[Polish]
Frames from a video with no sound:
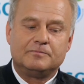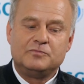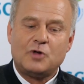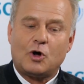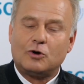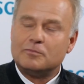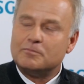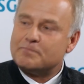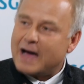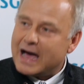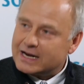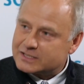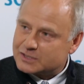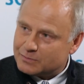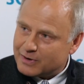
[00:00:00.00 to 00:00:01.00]
no,
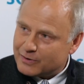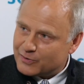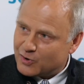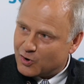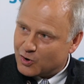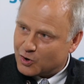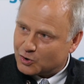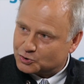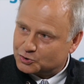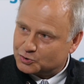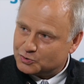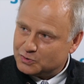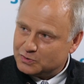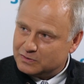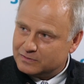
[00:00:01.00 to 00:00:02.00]
bardzo małego
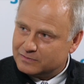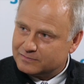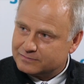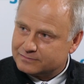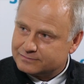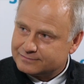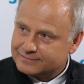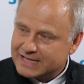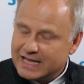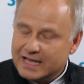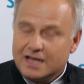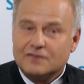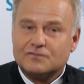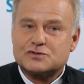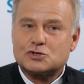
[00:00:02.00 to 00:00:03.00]
kosztu
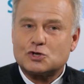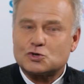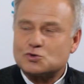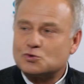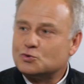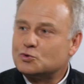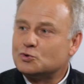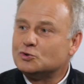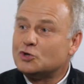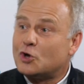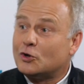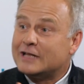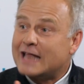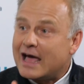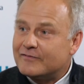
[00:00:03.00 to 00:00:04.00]
w stosunku
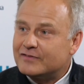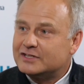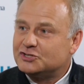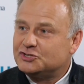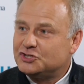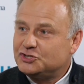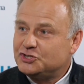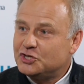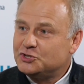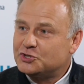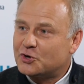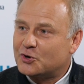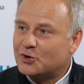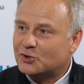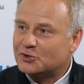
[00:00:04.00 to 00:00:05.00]
no, nawet
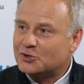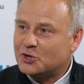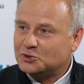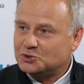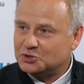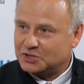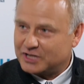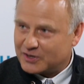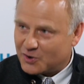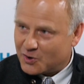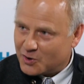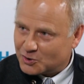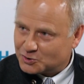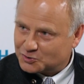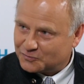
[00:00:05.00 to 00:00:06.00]
dziesięciokrotności tego
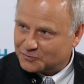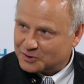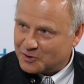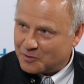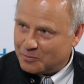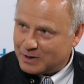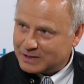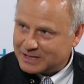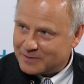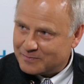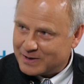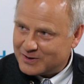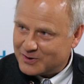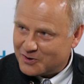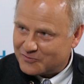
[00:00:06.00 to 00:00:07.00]
kosztu w tych opłatach
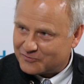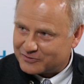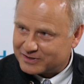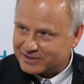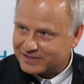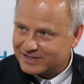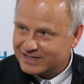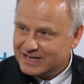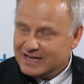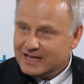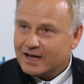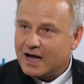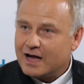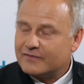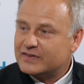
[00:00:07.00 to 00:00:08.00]
bankowych.
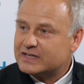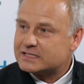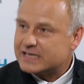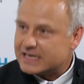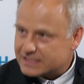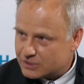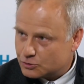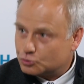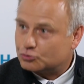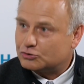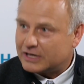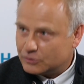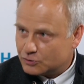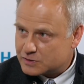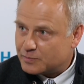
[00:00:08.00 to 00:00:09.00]
A więc jest
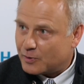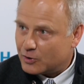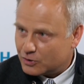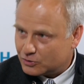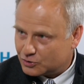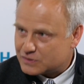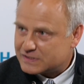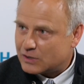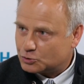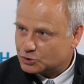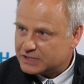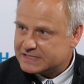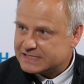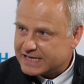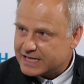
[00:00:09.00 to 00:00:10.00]
tutaj sporo do
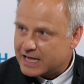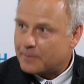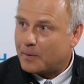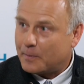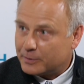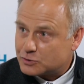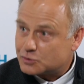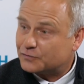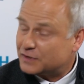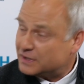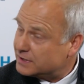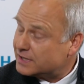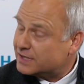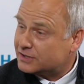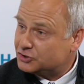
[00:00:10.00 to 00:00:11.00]
zaoszczędzenia po mhm. prostu
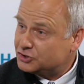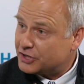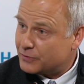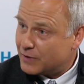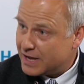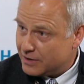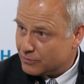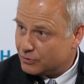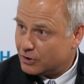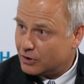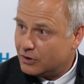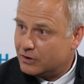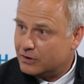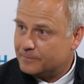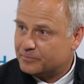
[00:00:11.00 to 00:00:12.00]
wtedy, kiedy się
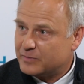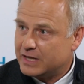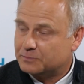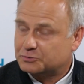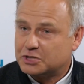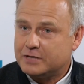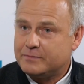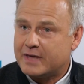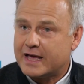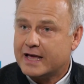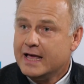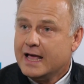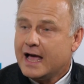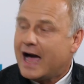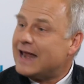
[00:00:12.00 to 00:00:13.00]
euro e, przyjmie.
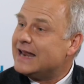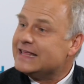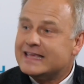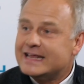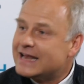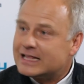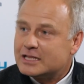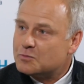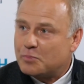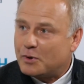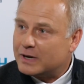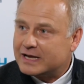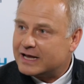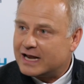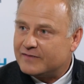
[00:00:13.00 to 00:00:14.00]
Ale nie na tym
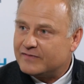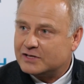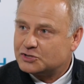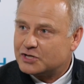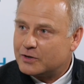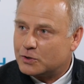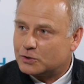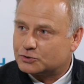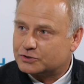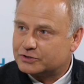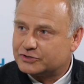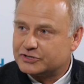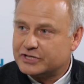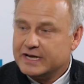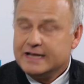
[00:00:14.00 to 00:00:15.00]
polega największa
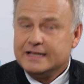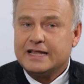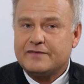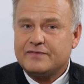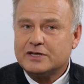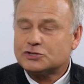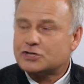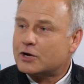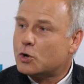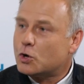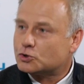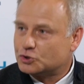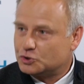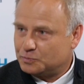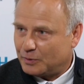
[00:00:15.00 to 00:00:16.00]
korzyść. Największa
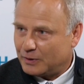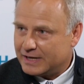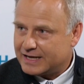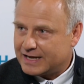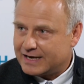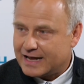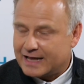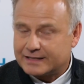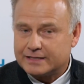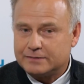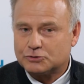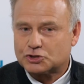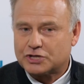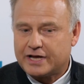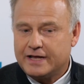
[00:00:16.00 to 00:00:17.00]
korzyść polega na
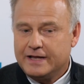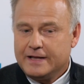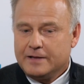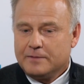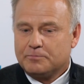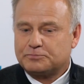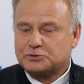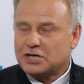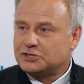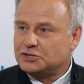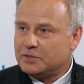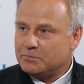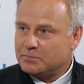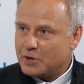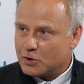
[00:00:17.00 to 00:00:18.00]
tym, że
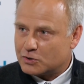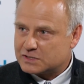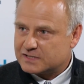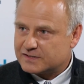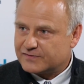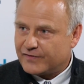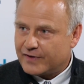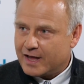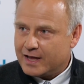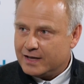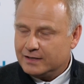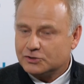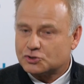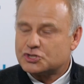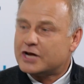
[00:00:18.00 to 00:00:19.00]
przedsiębiorstwa
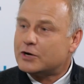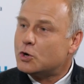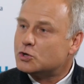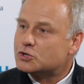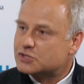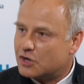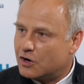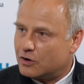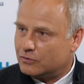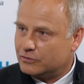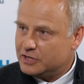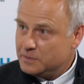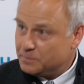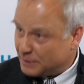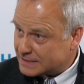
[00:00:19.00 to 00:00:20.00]
czego chcą
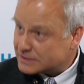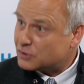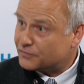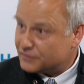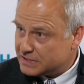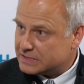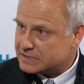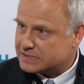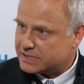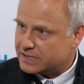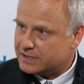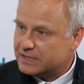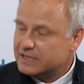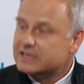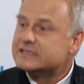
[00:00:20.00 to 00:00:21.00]
i pracownicy
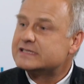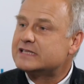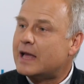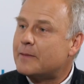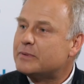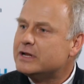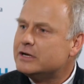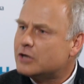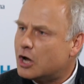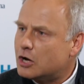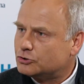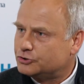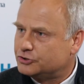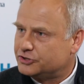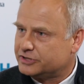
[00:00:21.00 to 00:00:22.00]

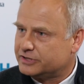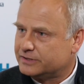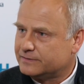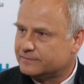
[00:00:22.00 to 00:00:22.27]
stabilności